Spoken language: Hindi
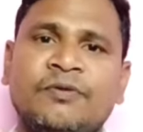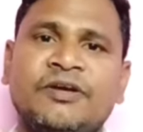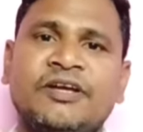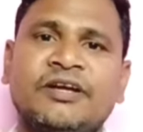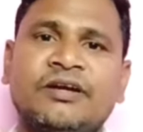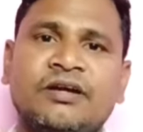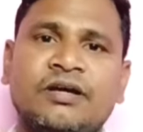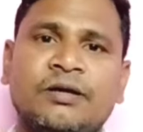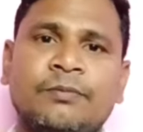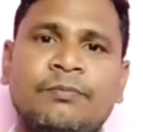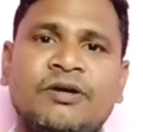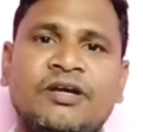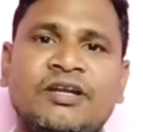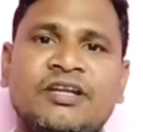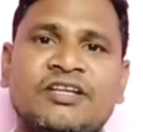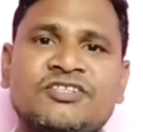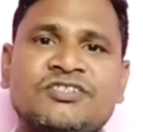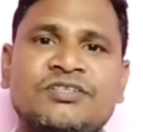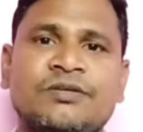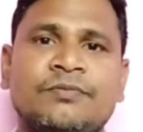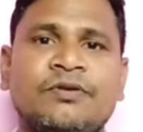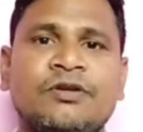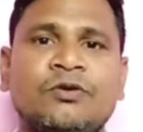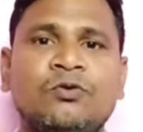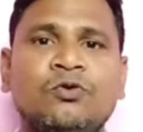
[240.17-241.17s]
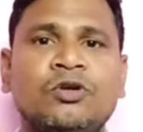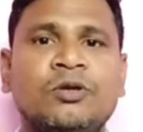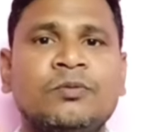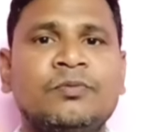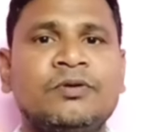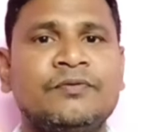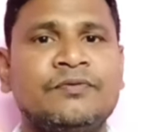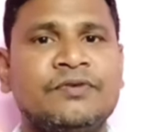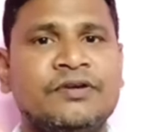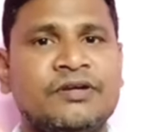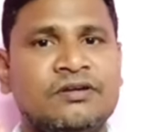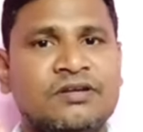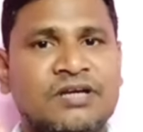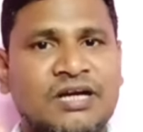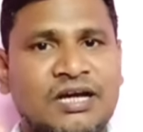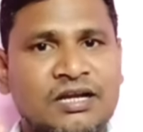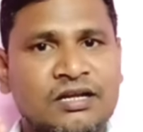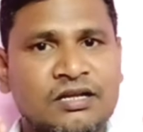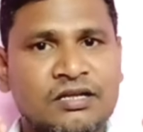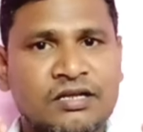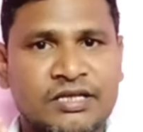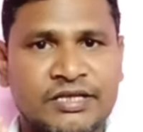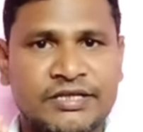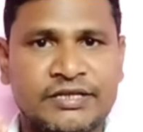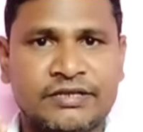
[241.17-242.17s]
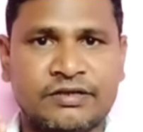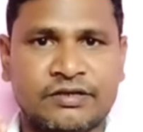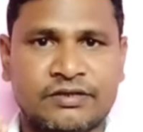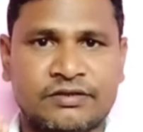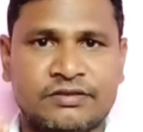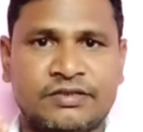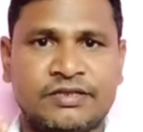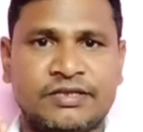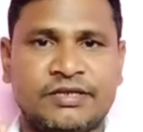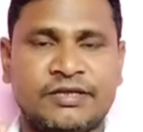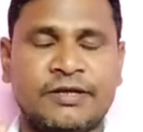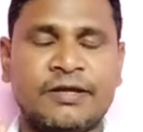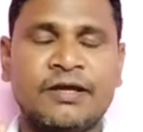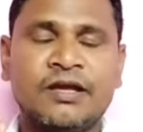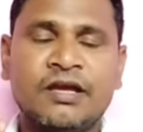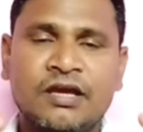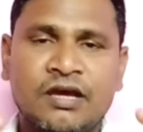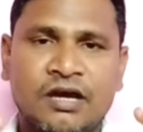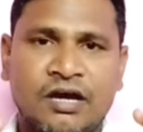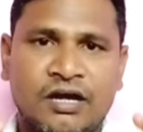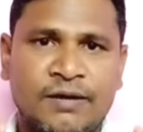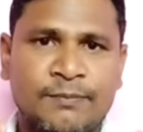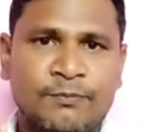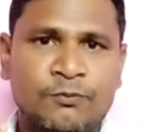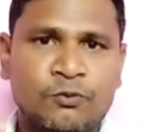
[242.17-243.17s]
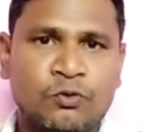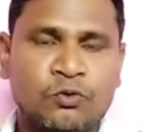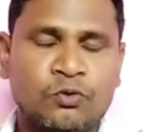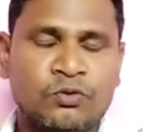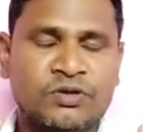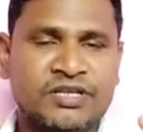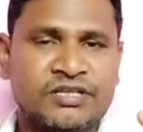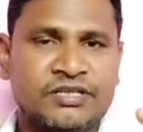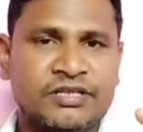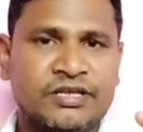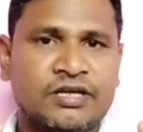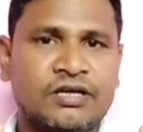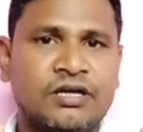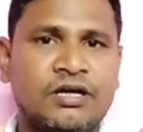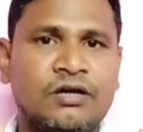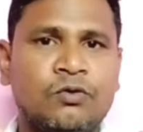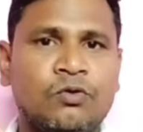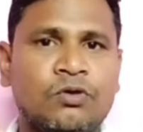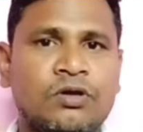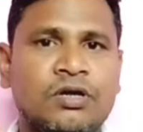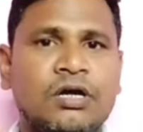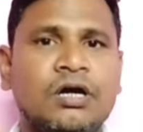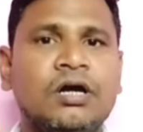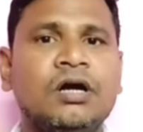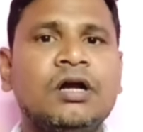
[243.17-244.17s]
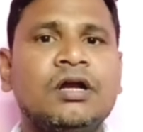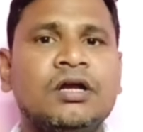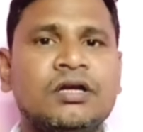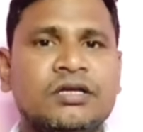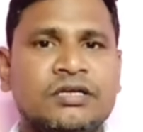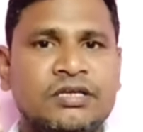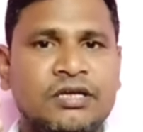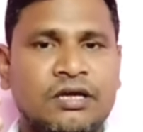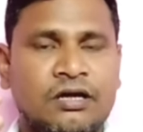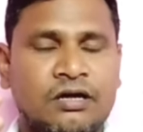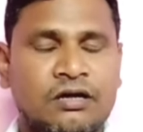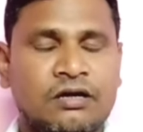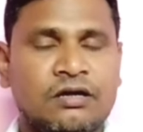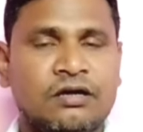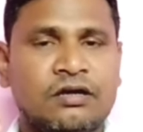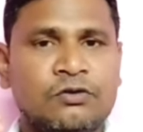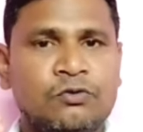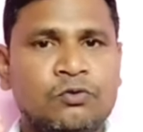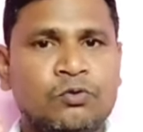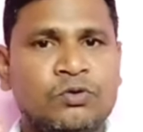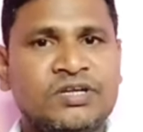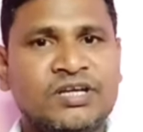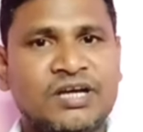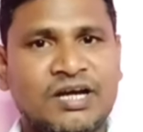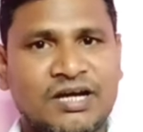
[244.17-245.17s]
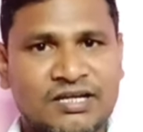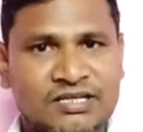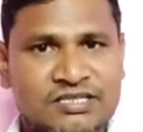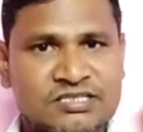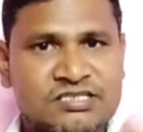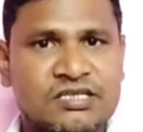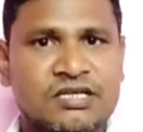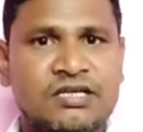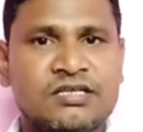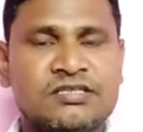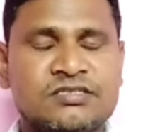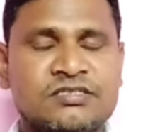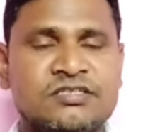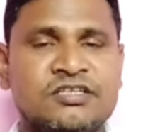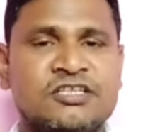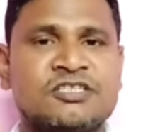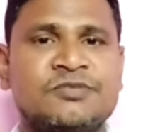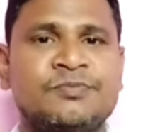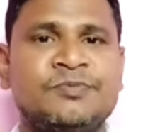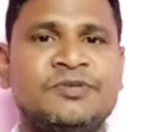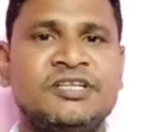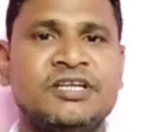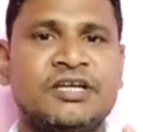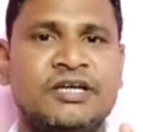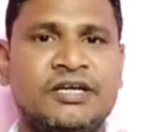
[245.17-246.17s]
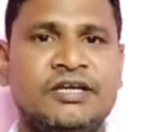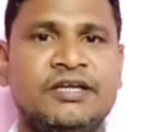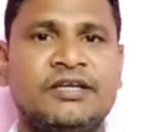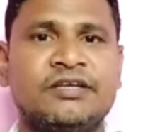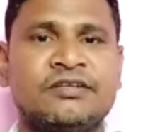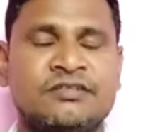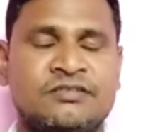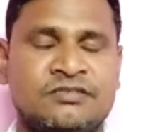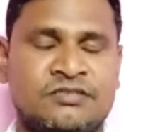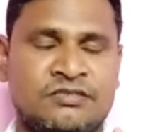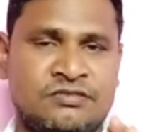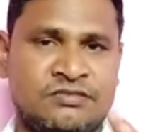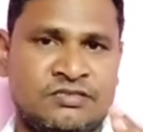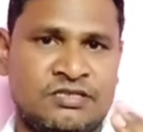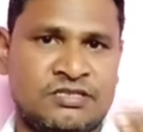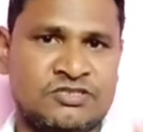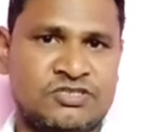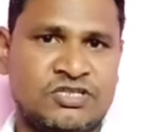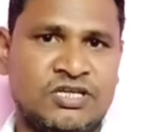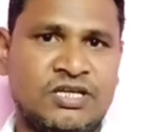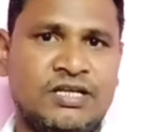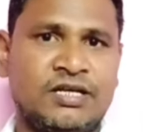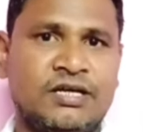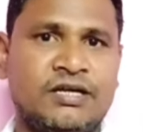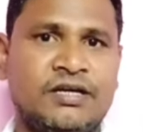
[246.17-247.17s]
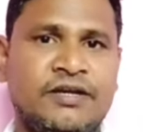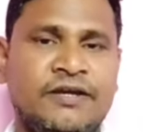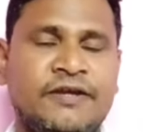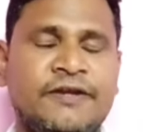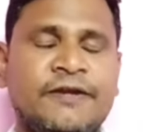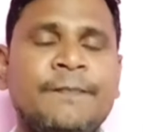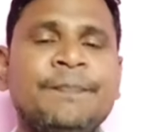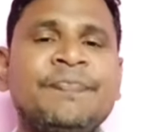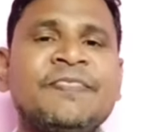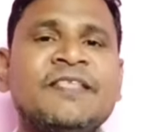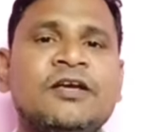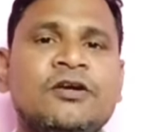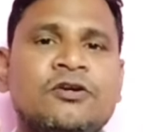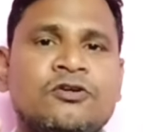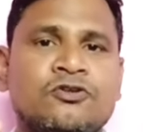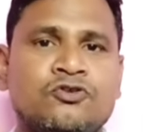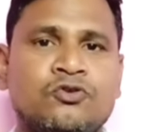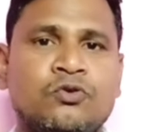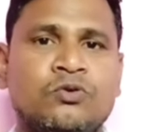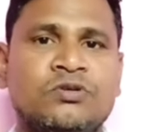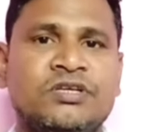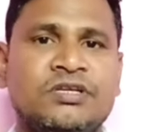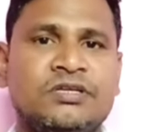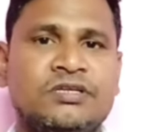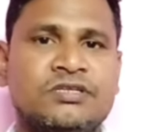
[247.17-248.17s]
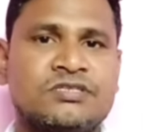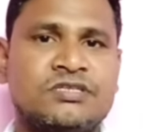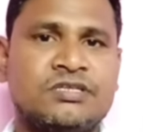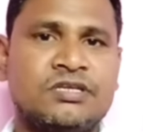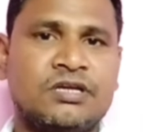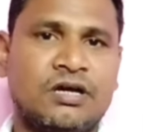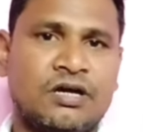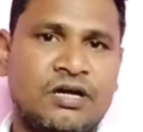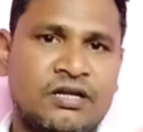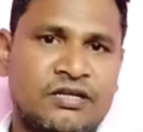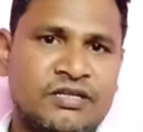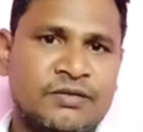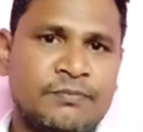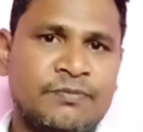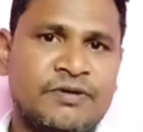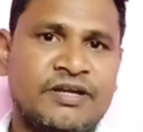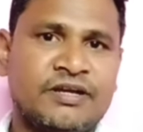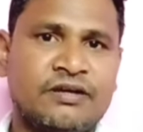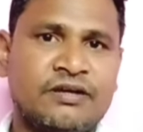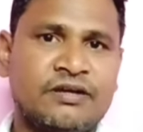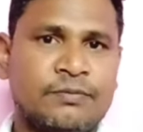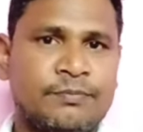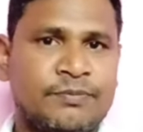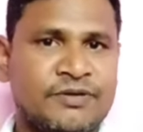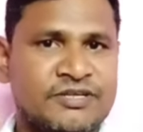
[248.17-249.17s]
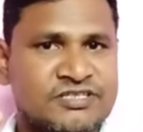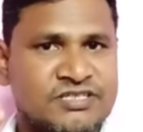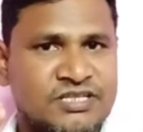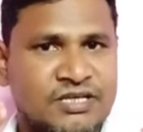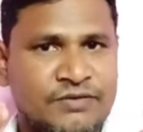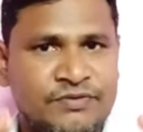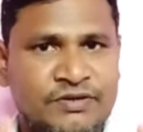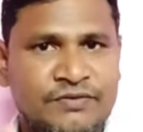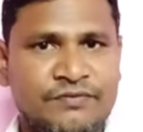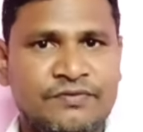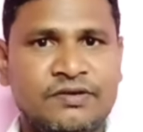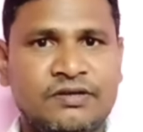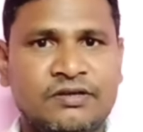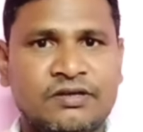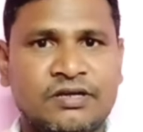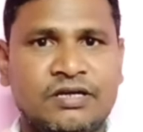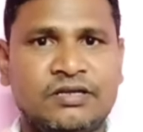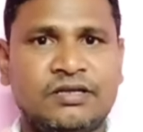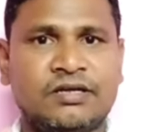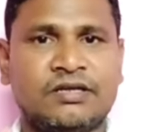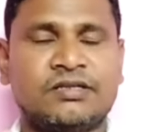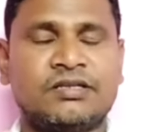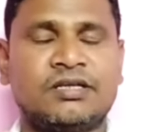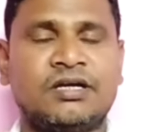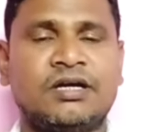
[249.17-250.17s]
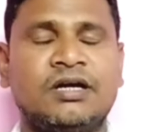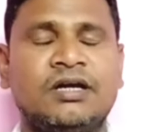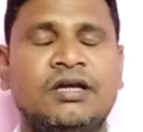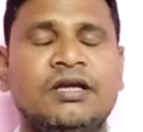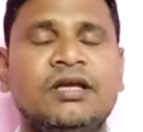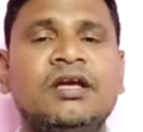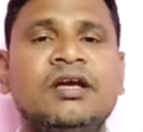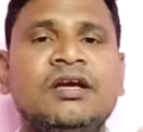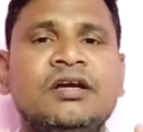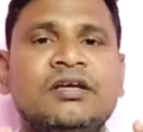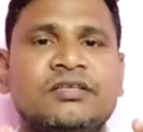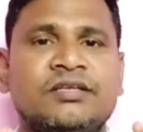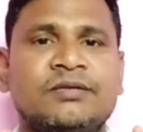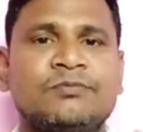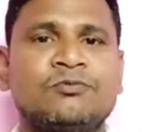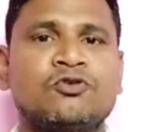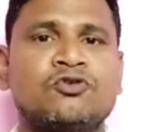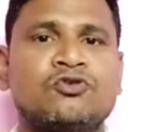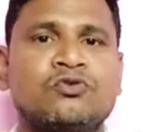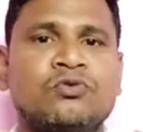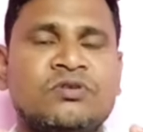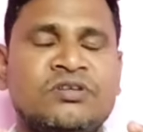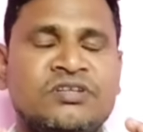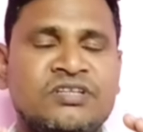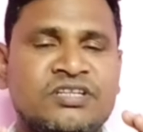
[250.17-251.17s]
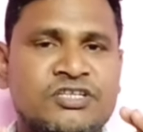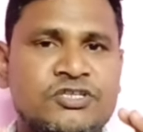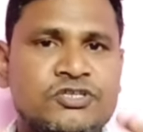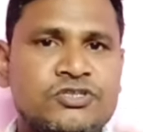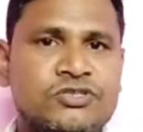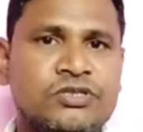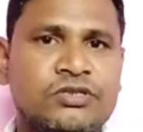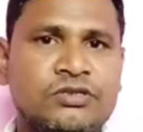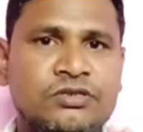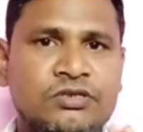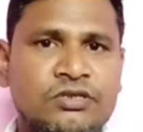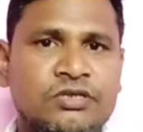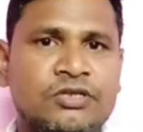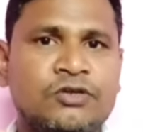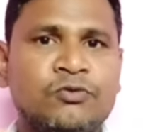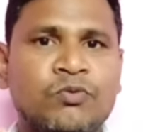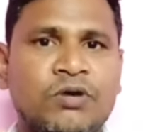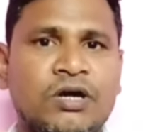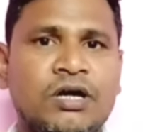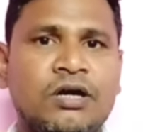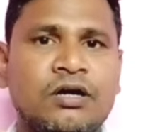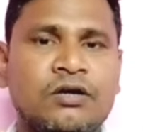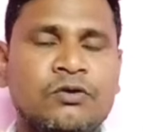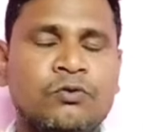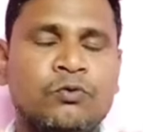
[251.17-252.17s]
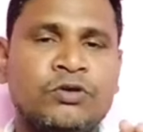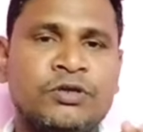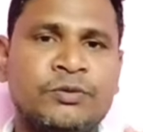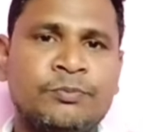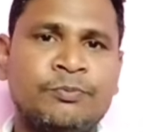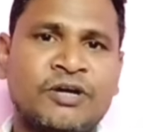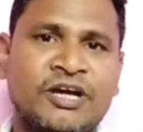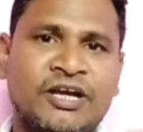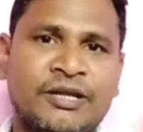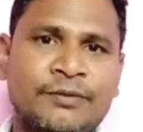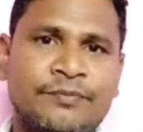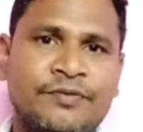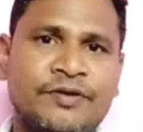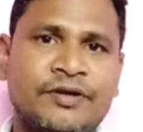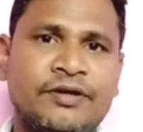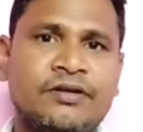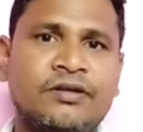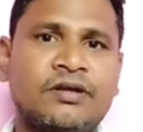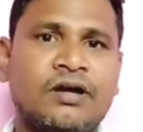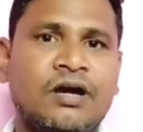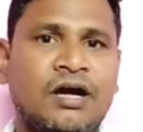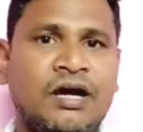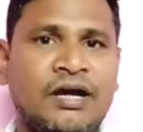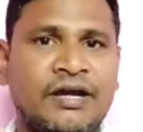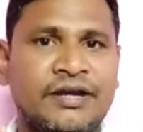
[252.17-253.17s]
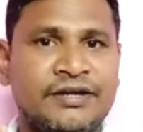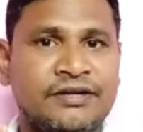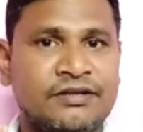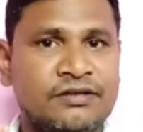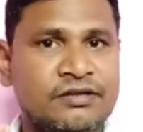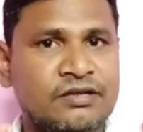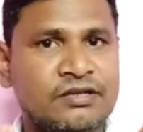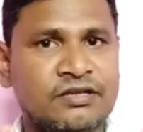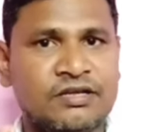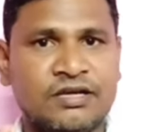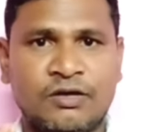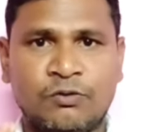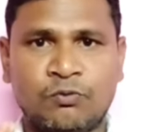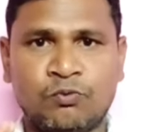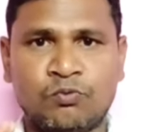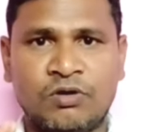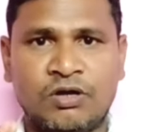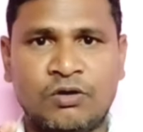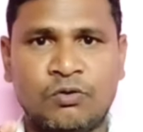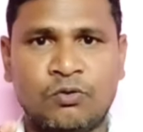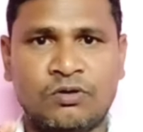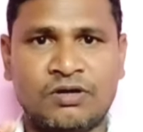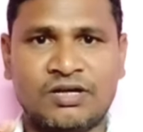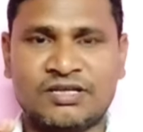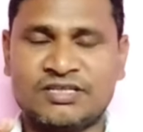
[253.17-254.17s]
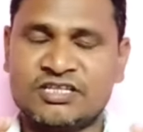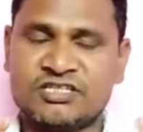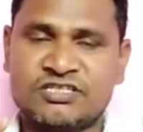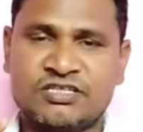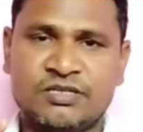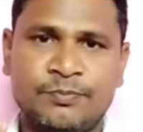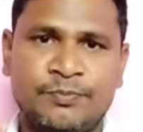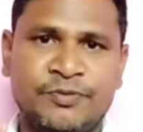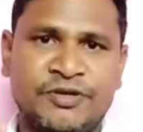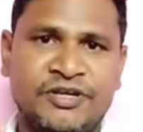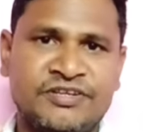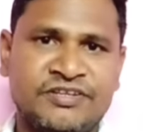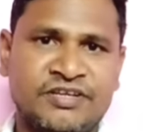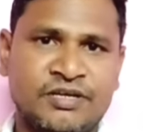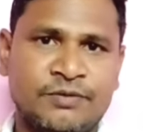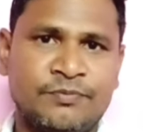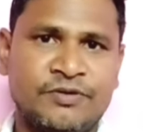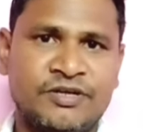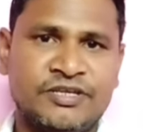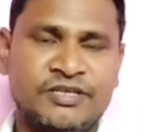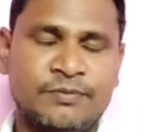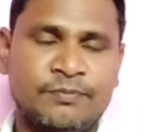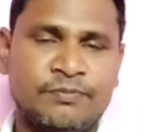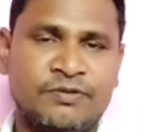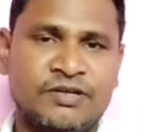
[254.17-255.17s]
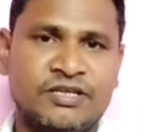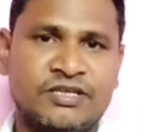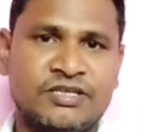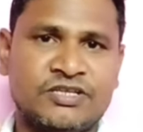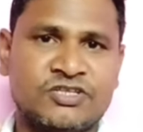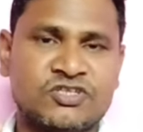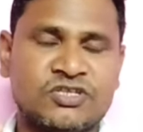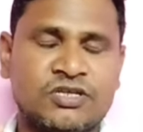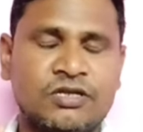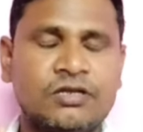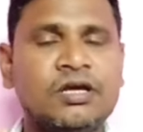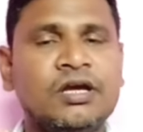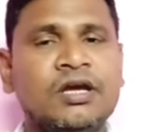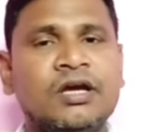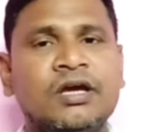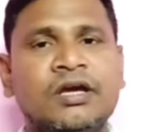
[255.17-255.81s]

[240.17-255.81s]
बैंक का बैलेंस बिल्कुल भी विड्रा नहीं करते हैं आप लोगों ने देखा होगा कि अगर कोई ऐसा सीएसपी है संचालक है जो कि किसी अन्य बैंक का पैसा भी विड्रा करता है तब दोस्तों निश्चित ही वह कोई प्राइवेट आईडी लिया हुआ होगा जैसे पेनियर बाई एप्लीकेशन